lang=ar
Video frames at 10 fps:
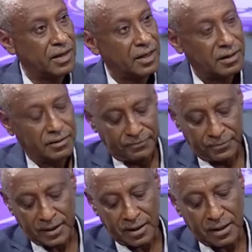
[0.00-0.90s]
آه،
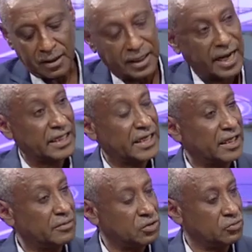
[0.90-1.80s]
رأى
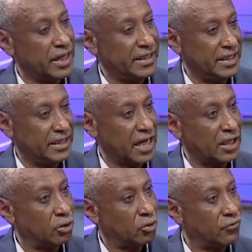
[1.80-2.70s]
الجانب السوداني حينها
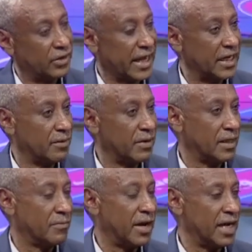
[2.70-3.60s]
أنه لو فتح جبهة
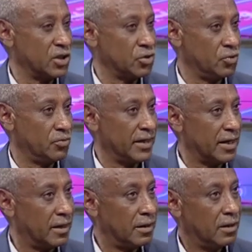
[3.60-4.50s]
مع
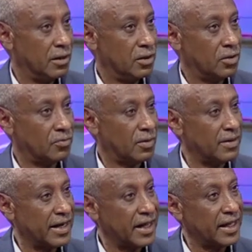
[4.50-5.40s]
إثيوبيا
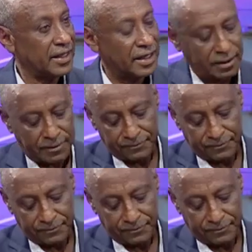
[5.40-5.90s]
ربما هذا